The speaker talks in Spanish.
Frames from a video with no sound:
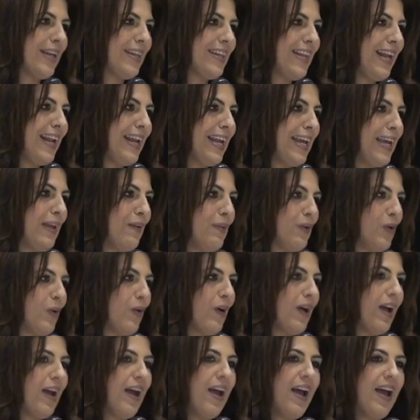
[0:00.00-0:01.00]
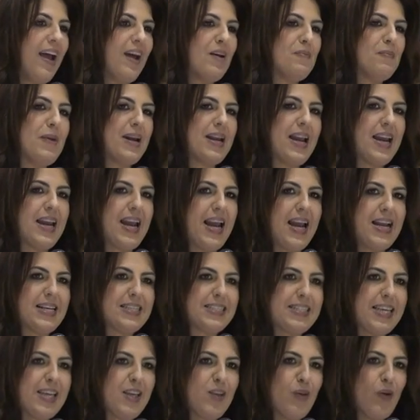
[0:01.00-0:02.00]
de este libro. Marianela ha
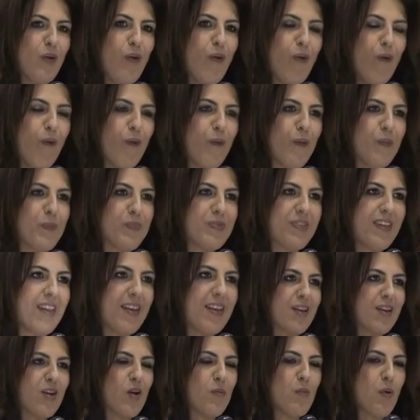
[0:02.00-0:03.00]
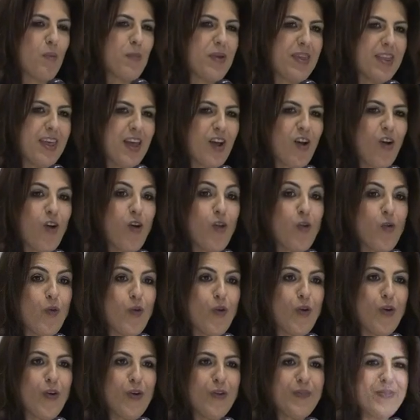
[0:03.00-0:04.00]
sido como mi disco
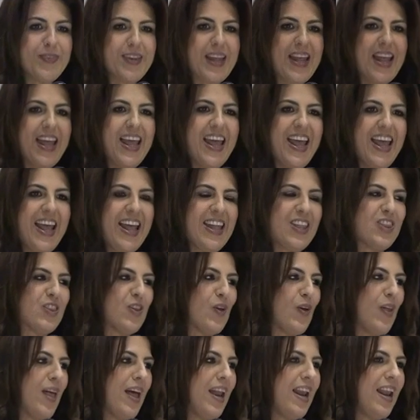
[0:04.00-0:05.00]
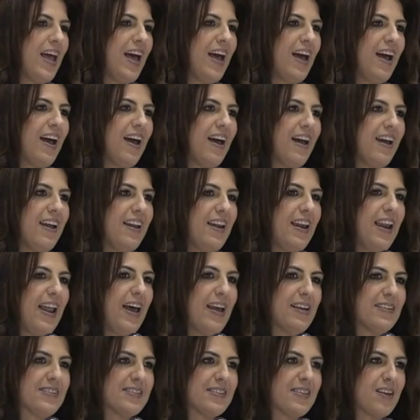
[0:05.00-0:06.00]
duro, todas
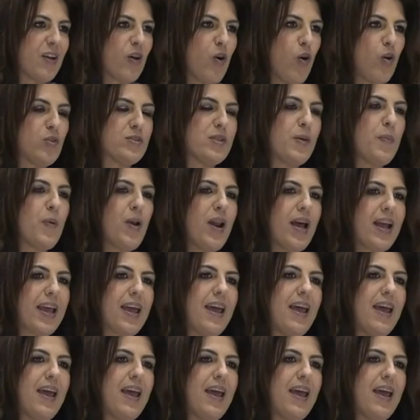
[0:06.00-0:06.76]
las cosas por las